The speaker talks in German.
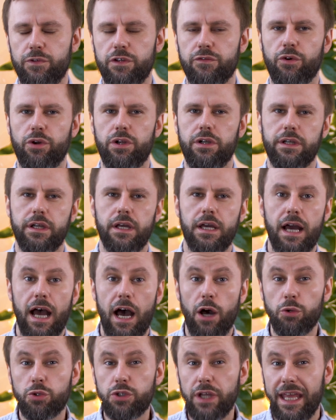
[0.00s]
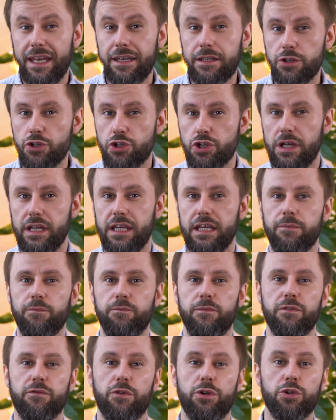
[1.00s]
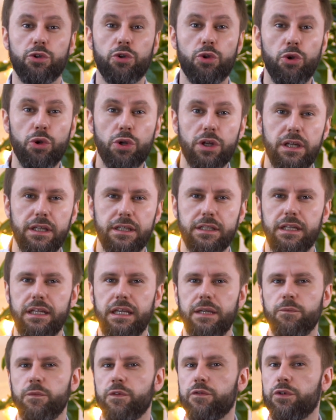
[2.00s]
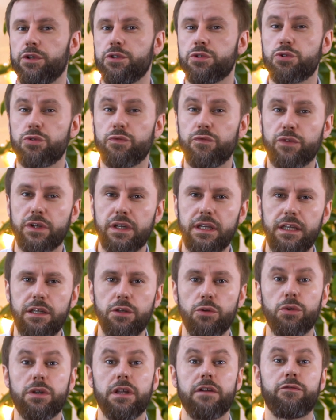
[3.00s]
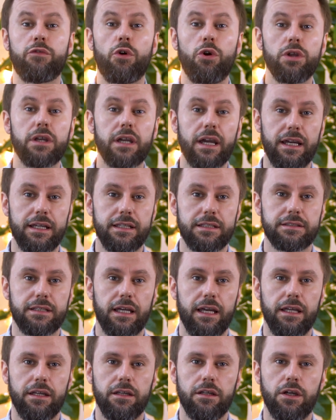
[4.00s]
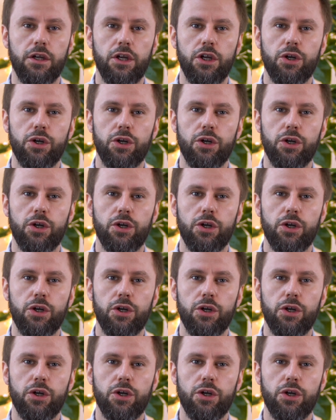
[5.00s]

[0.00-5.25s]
Wir wollen authentisch leben, wir wollen glücklich leben, wir wollen zufrieden und erfolgreich sein.